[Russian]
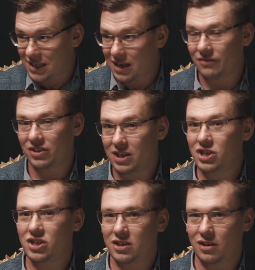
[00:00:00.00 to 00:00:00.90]
цели в
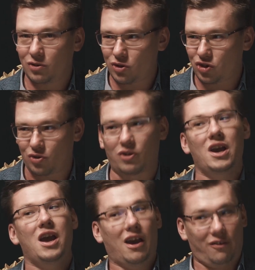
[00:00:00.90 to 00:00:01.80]
надежде на то, что
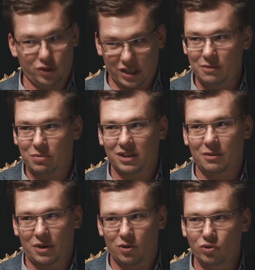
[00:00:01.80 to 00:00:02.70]
вот они
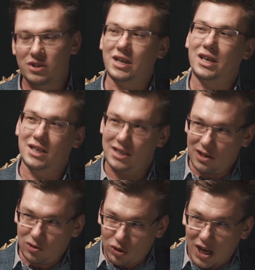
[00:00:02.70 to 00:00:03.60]
поднапрягутся и
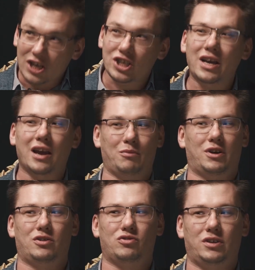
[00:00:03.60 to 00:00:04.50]
достигнут
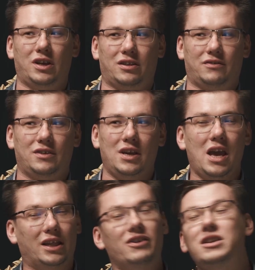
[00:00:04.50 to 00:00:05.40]
ожидаемых результатов.
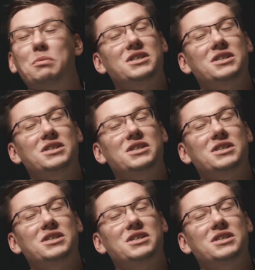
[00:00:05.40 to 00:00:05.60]
Угу. Давайте